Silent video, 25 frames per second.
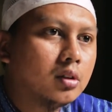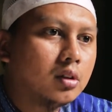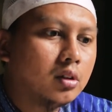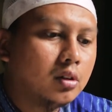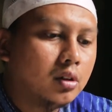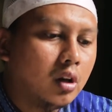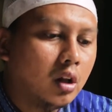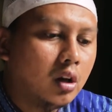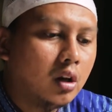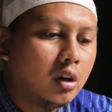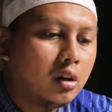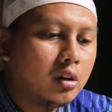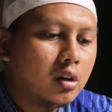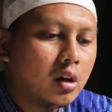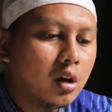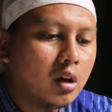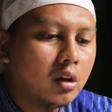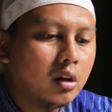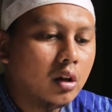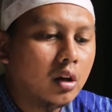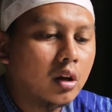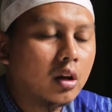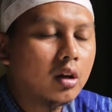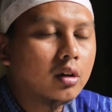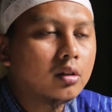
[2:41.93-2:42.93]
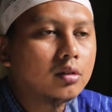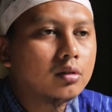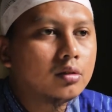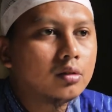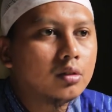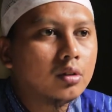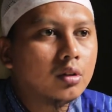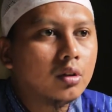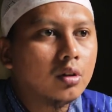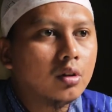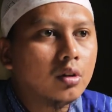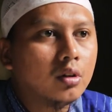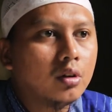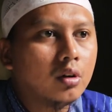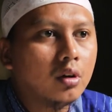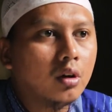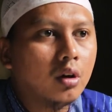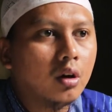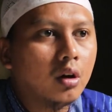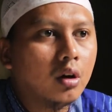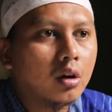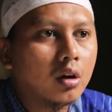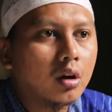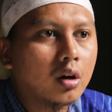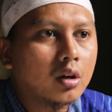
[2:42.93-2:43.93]
Dalilnya adalah
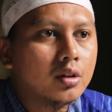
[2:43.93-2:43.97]
uh,